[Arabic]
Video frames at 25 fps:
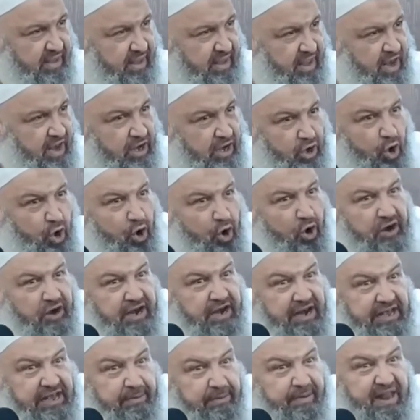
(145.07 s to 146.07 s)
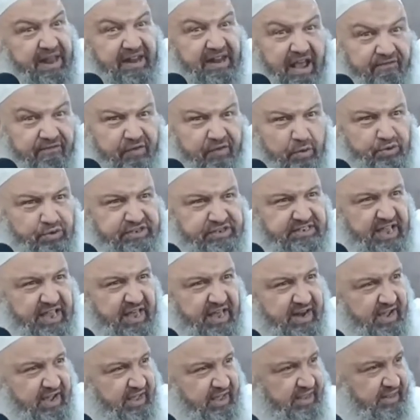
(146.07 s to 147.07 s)
القروني الكبير كان فيه
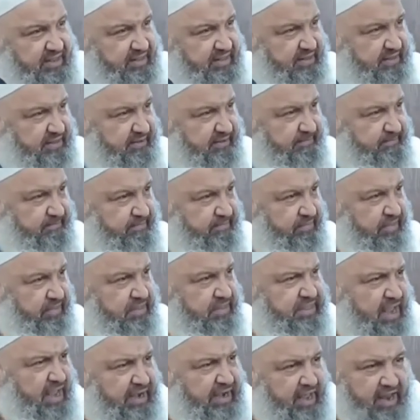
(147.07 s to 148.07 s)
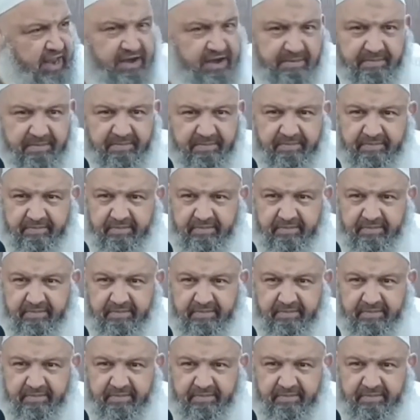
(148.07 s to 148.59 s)
السارة تاع الغنم